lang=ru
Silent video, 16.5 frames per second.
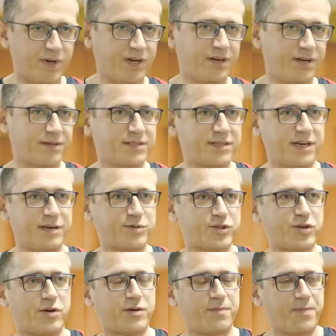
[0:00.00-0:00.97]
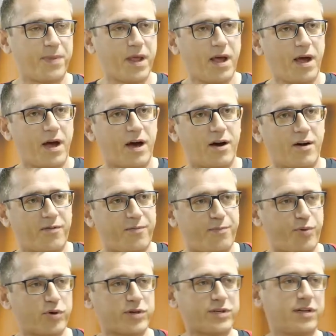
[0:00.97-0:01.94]
мы знаем, что э,
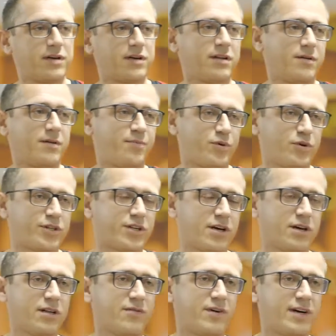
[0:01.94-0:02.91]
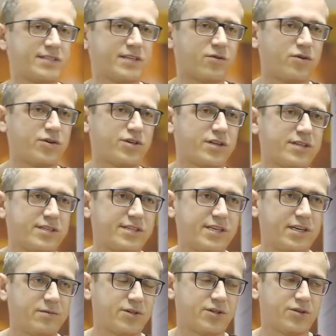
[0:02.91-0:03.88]
в прошлой, прошлая глава закончилась
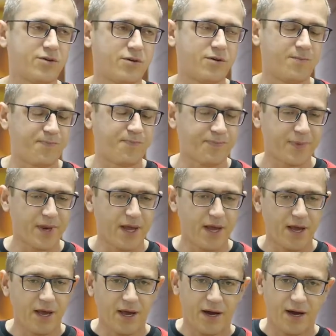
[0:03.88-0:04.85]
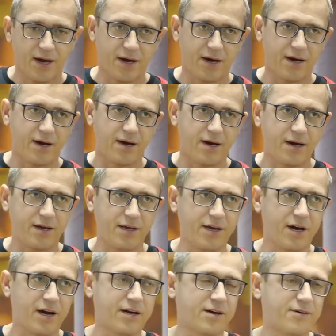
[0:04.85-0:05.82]
тем, что э,
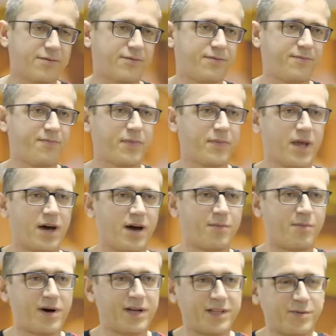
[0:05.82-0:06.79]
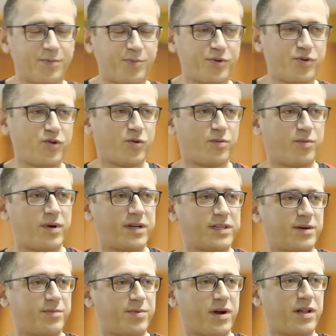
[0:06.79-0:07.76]
Иаков обманным путем
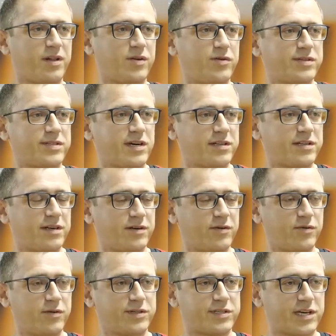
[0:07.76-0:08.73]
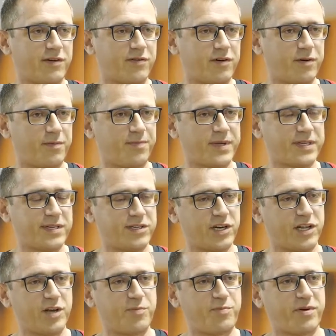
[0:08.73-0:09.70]
отобрал у, Исада, у Исава
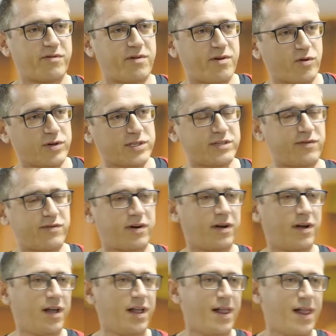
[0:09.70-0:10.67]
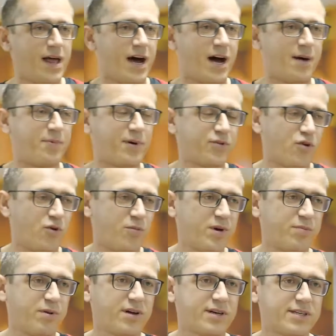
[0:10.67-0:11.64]
сначала первородство, а
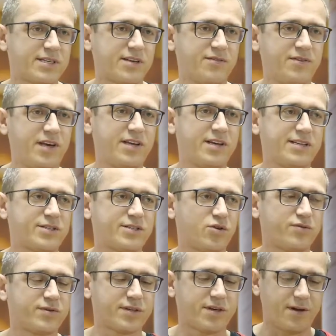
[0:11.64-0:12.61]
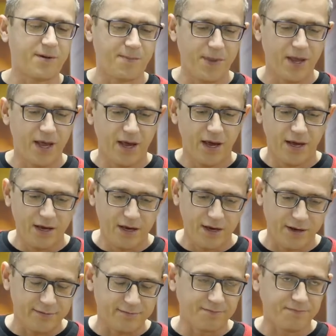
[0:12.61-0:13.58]
потом и благословение отцовское.
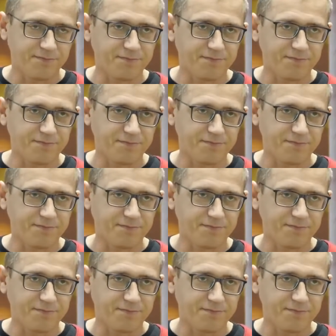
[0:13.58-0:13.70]
И